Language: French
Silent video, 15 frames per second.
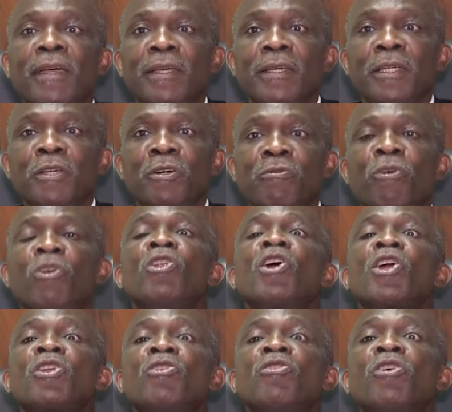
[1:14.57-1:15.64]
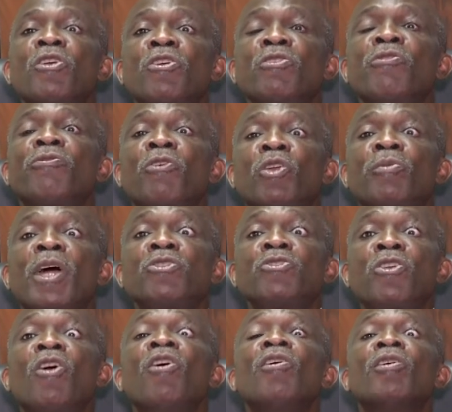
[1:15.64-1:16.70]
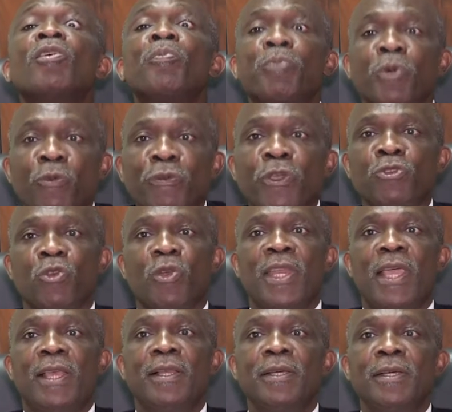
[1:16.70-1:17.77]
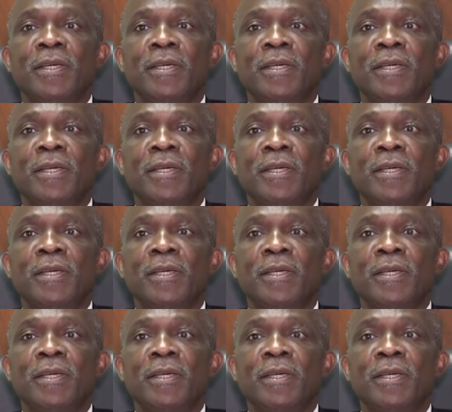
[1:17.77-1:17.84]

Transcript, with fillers: Il faut leur donner une formation professionnelle